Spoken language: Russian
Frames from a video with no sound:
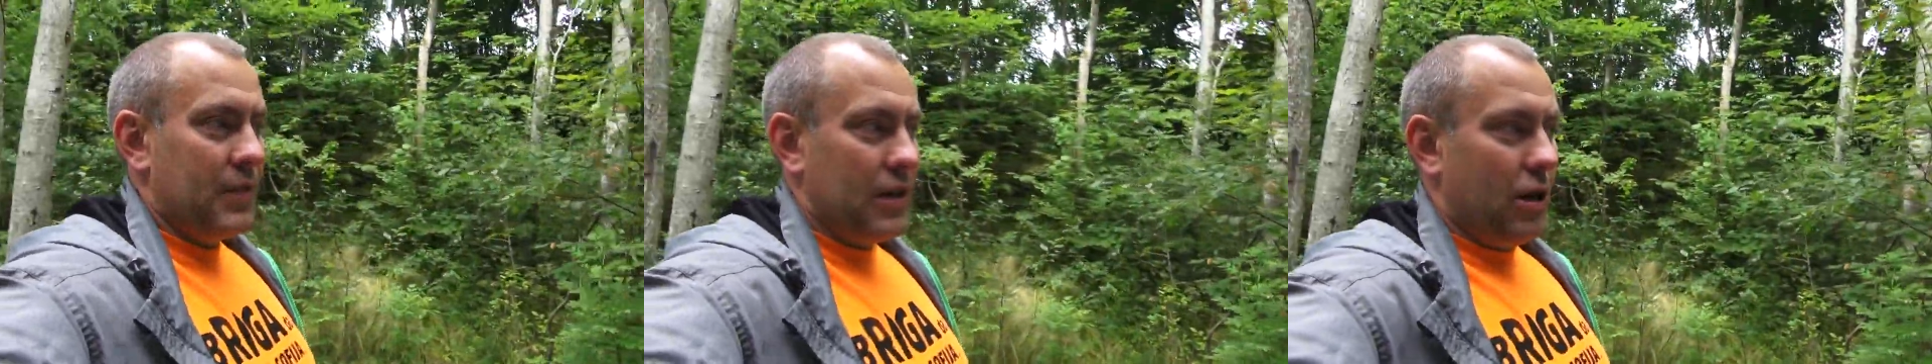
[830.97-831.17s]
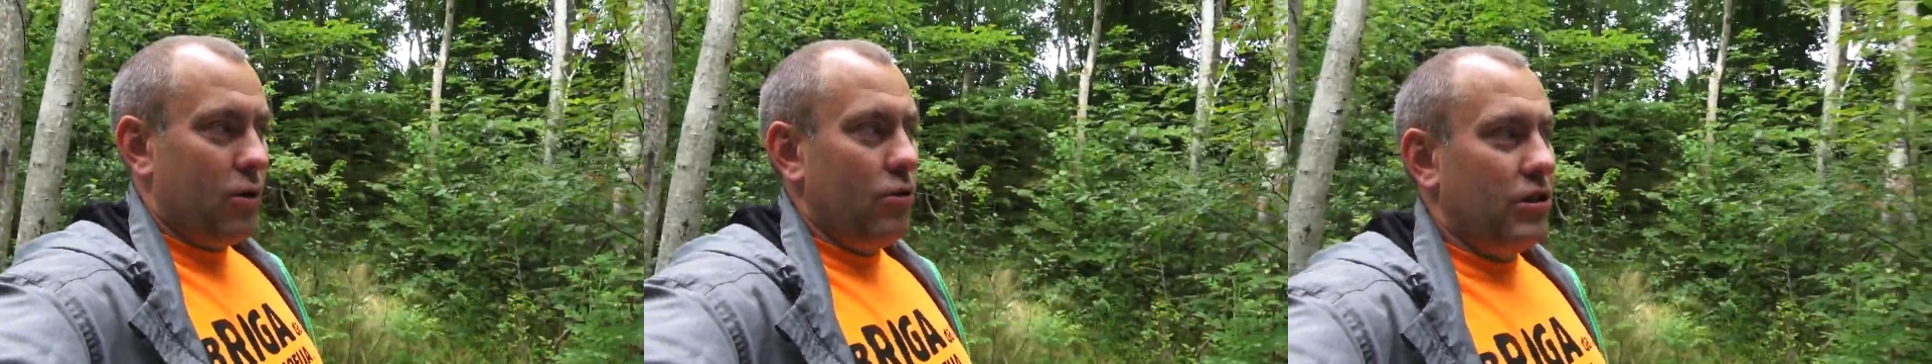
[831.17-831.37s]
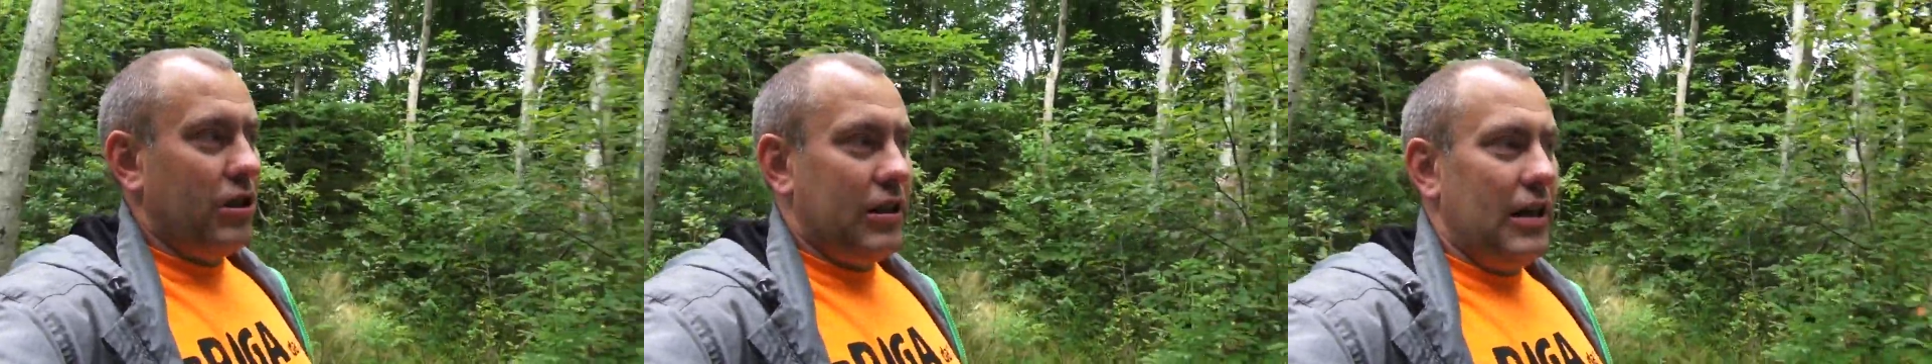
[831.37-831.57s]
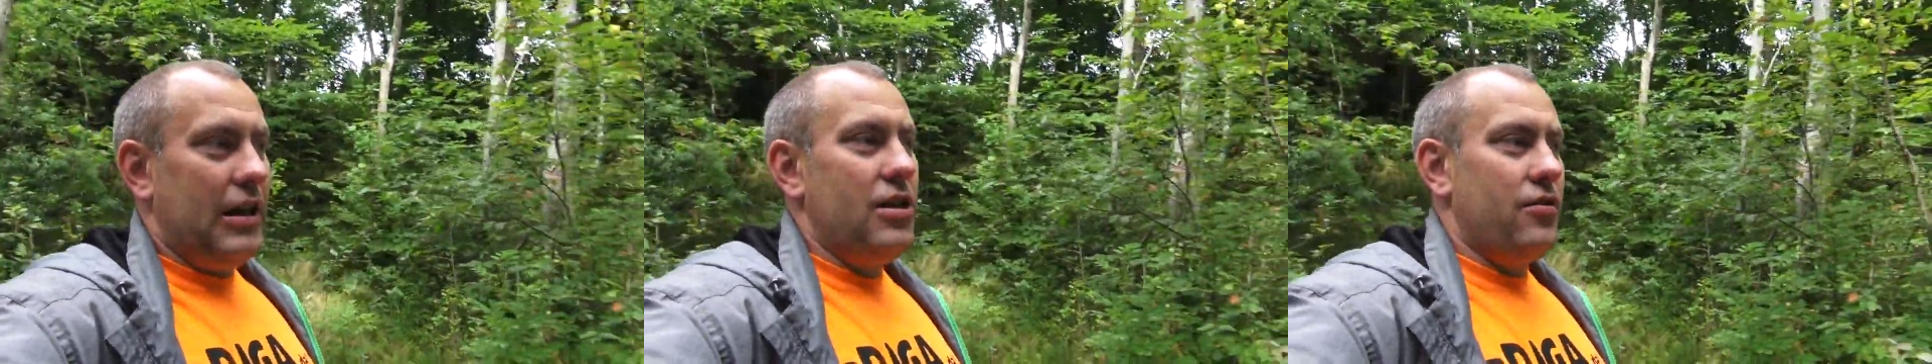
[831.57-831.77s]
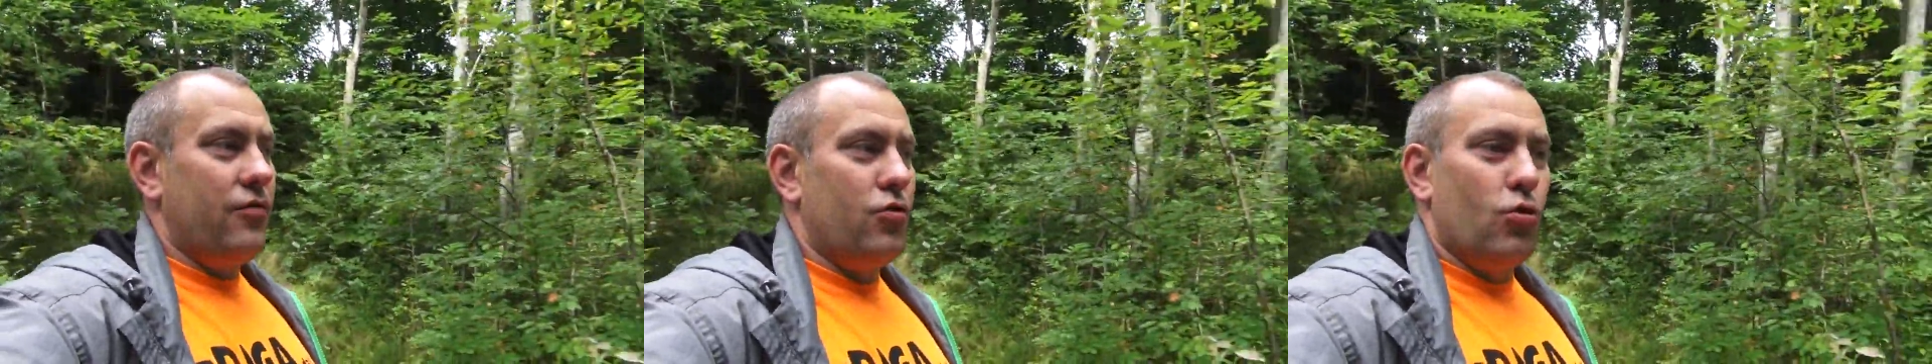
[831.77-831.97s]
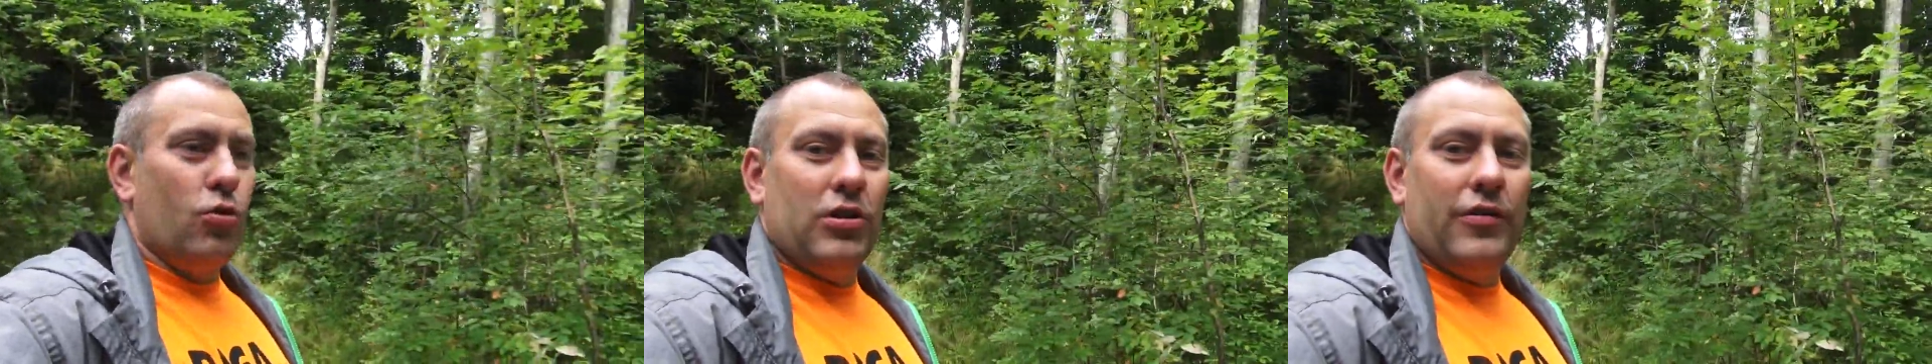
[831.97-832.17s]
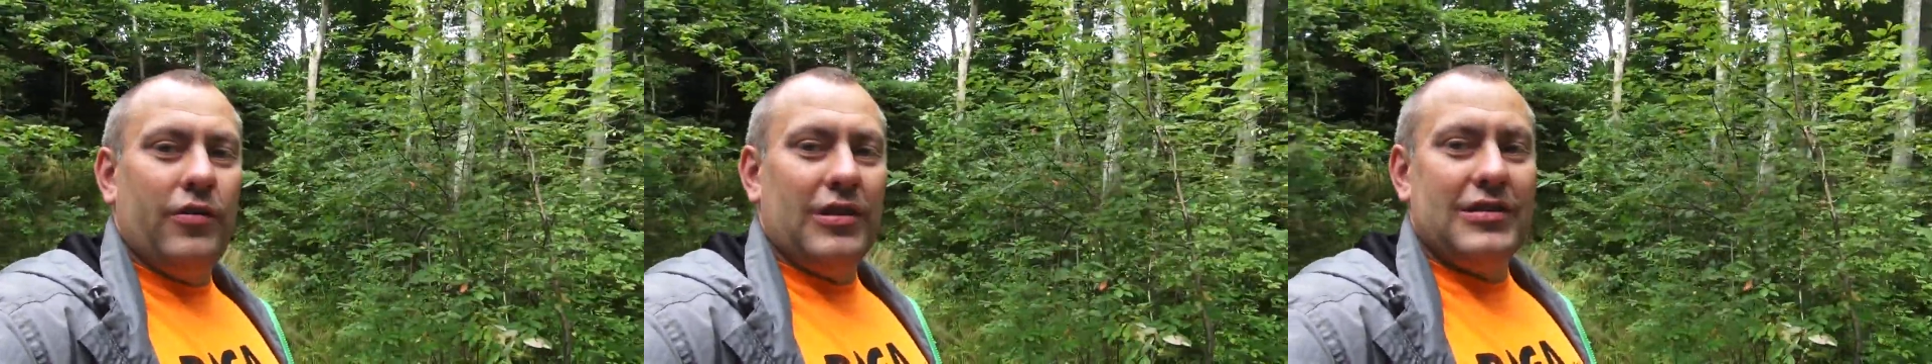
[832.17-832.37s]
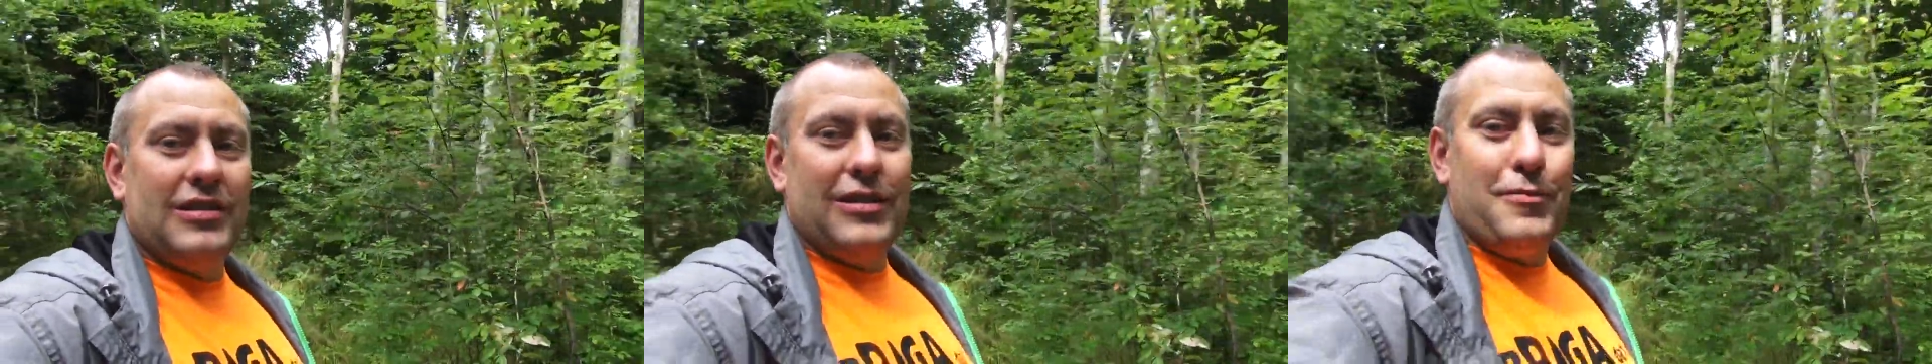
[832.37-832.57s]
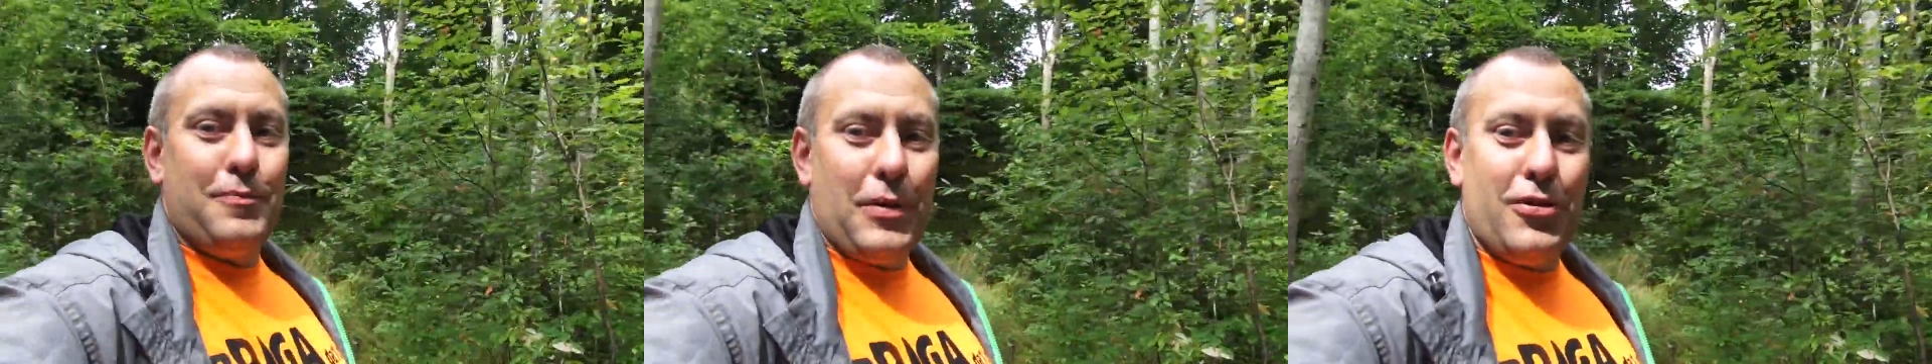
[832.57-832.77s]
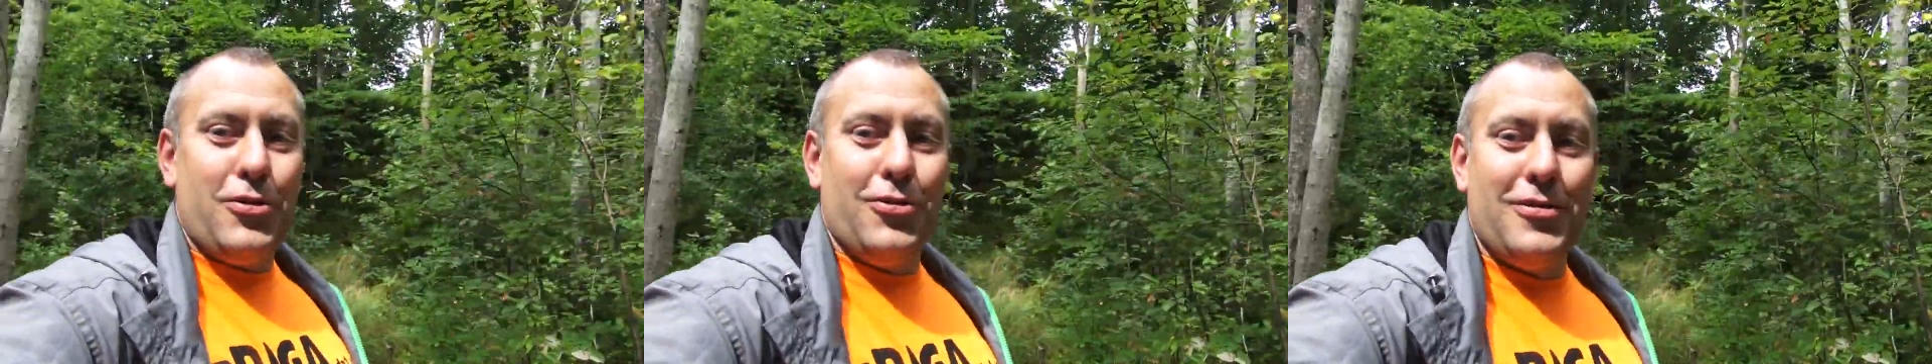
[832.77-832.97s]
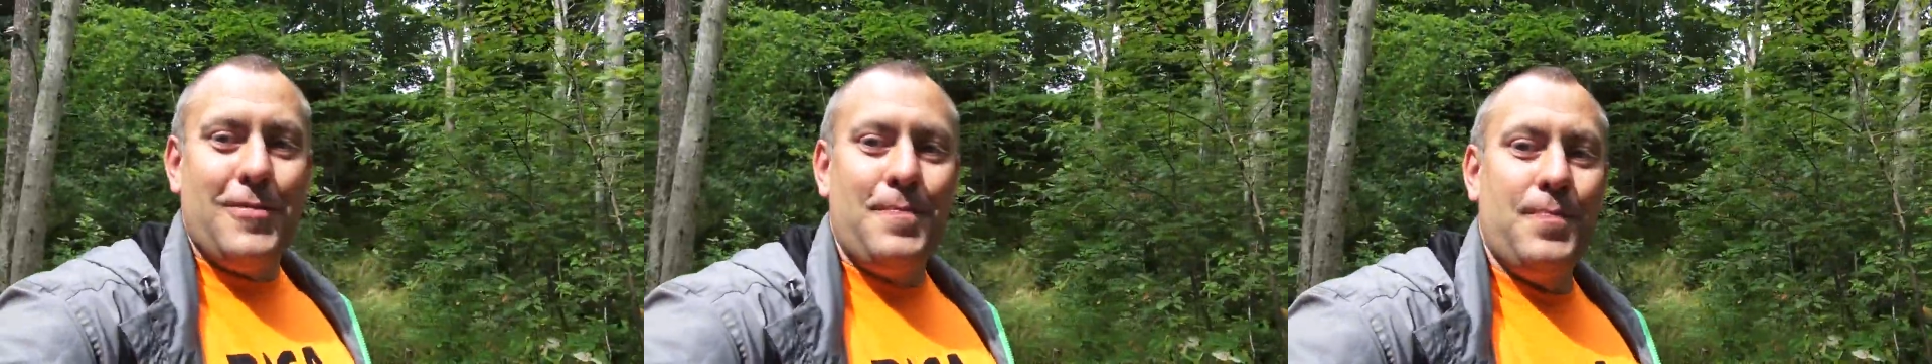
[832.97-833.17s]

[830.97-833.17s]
какой-то клещ вдруг на вас нападет.